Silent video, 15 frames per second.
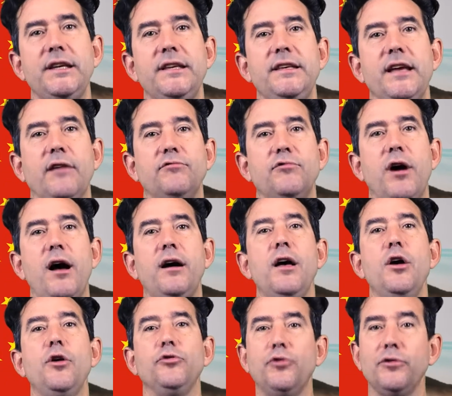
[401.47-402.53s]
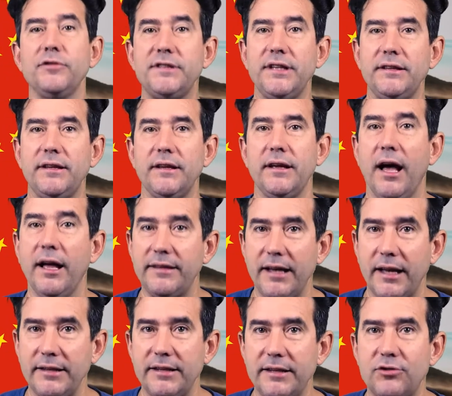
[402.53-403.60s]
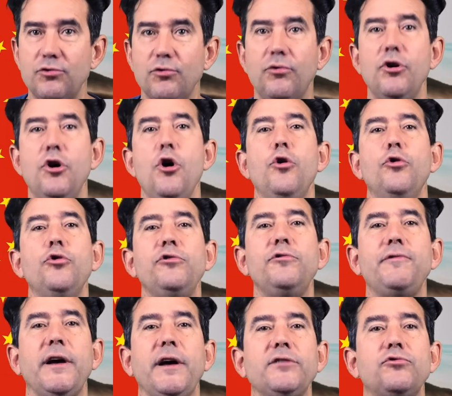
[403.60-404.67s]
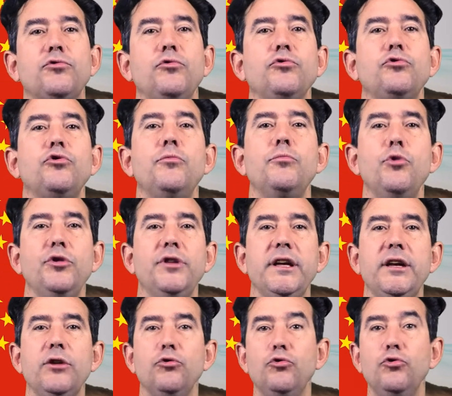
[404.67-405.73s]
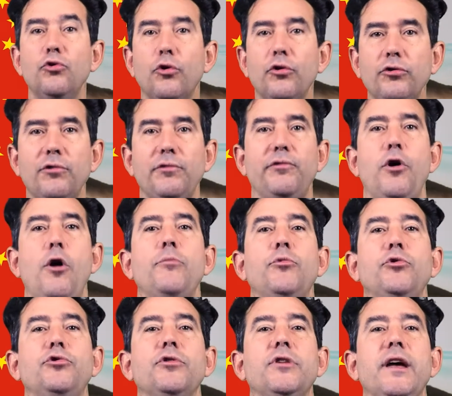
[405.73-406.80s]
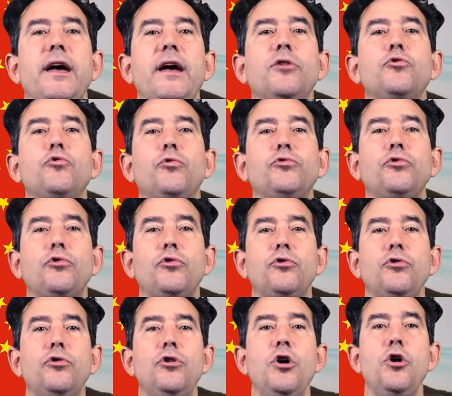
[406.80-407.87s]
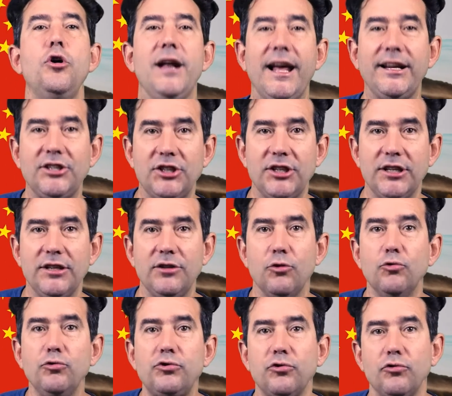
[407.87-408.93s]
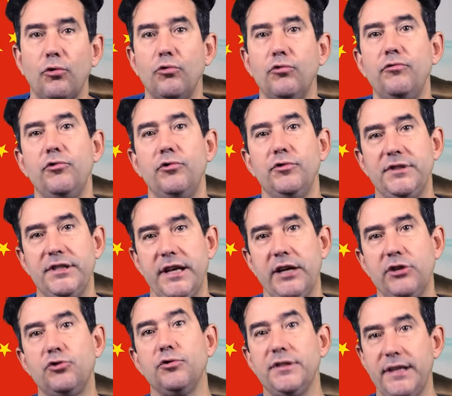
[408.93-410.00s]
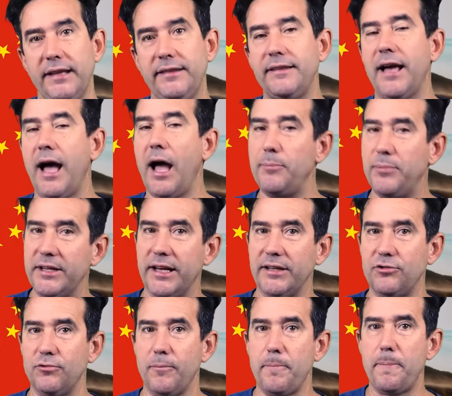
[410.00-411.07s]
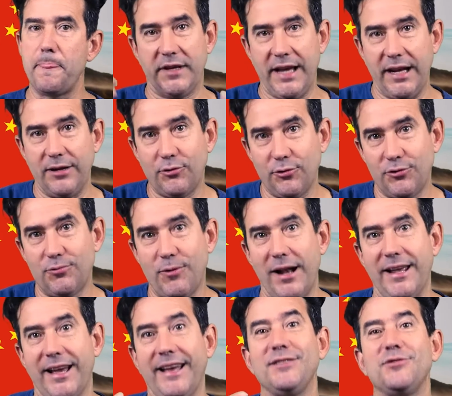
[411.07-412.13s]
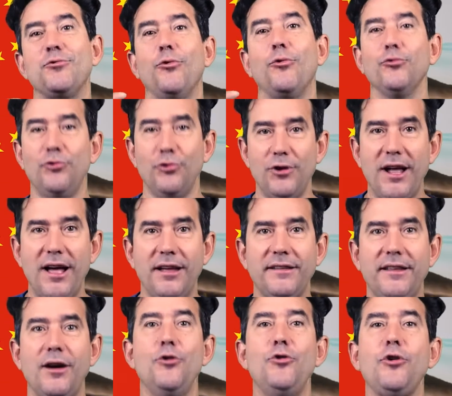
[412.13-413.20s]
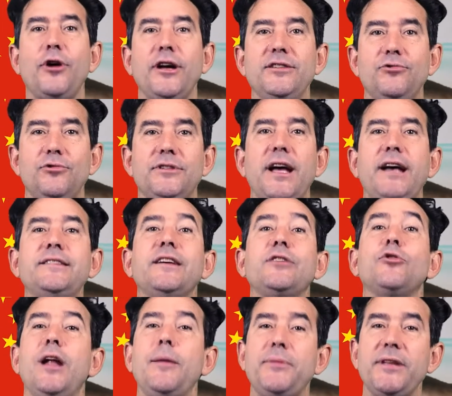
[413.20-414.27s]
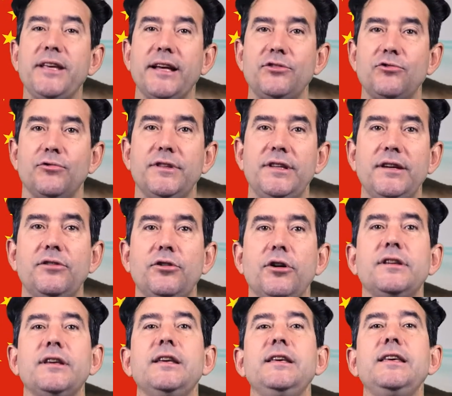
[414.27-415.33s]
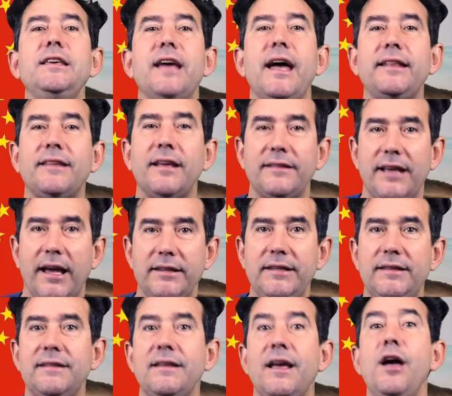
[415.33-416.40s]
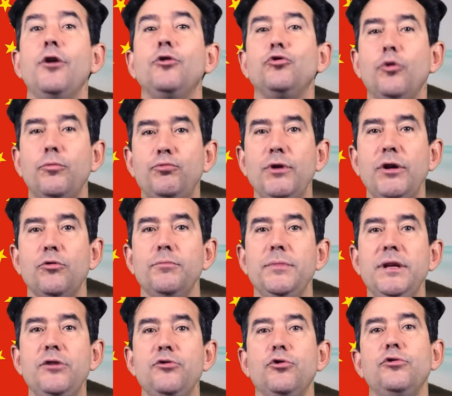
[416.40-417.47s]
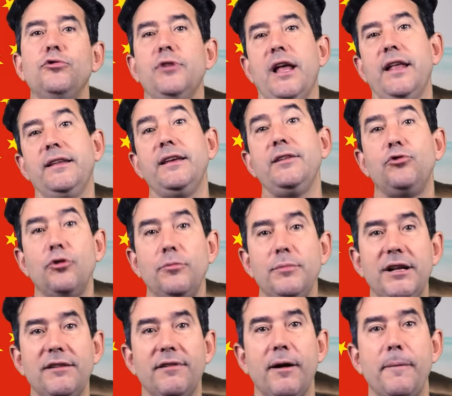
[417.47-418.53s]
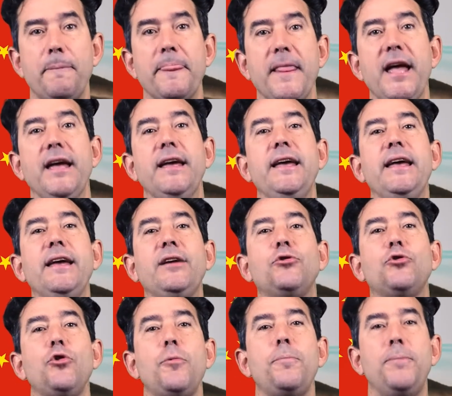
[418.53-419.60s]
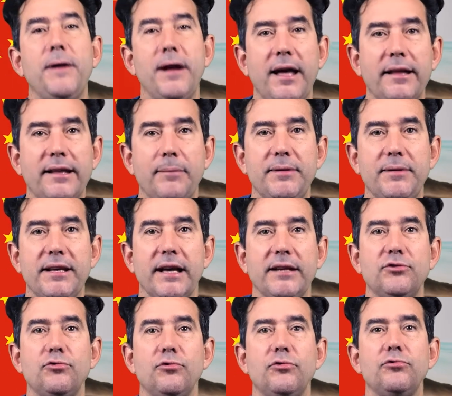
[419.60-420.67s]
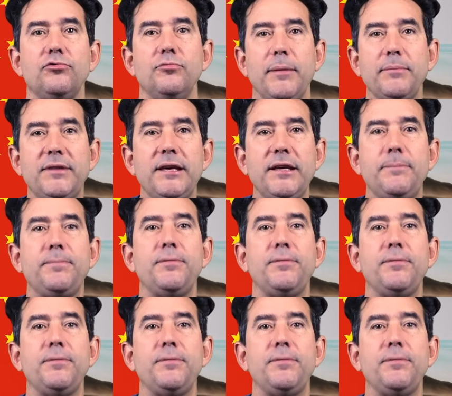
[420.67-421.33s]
y avoir, dans cette interdiction, une façon de mener une autre forme de guerre contre la Chine où se trouve le siège de cette application. Quelles que soient les raisons de l'Inde, le résultat c'est que l'application TikTok y est interdite depuis le milieu de l'année 2020 et que plein d'applications du même type